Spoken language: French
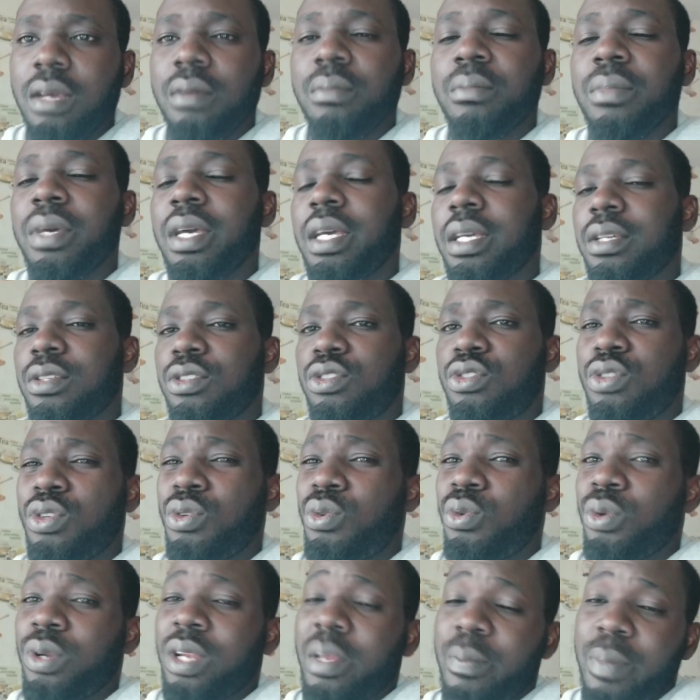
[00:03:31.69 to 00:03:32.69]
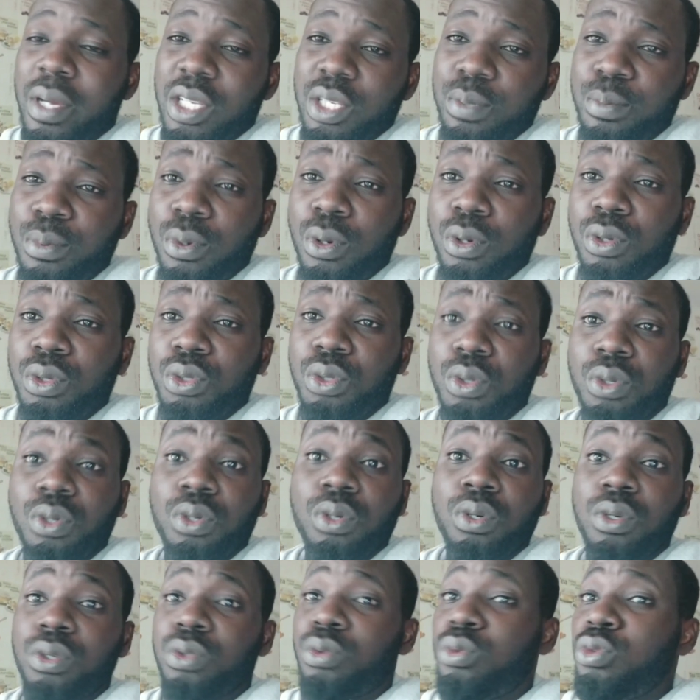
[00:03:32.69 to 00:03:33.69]
Mais ceux qui ont les passeports sont
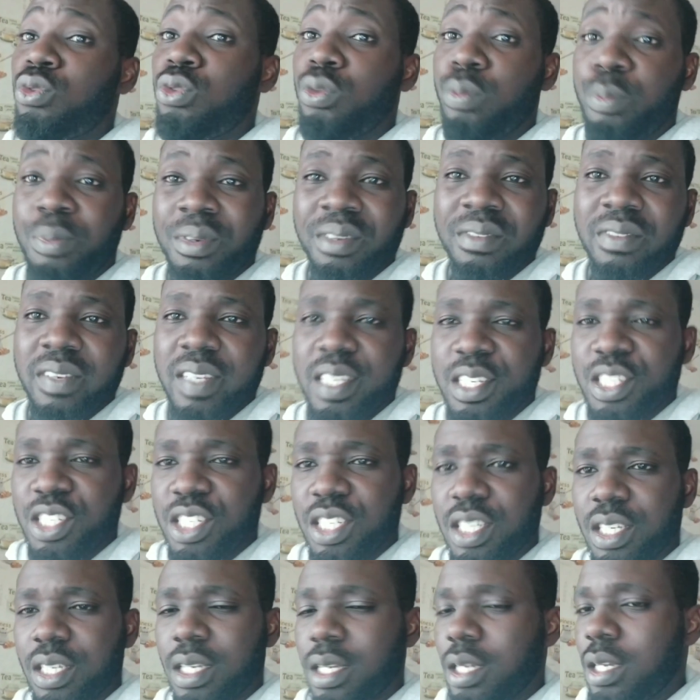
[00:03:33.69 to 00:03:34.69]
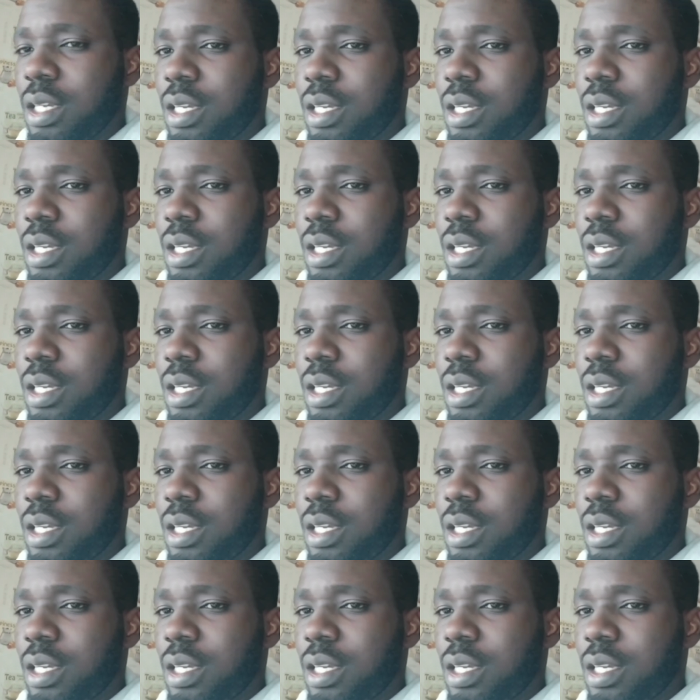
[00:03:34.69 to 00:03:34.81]
toujours privilégiés.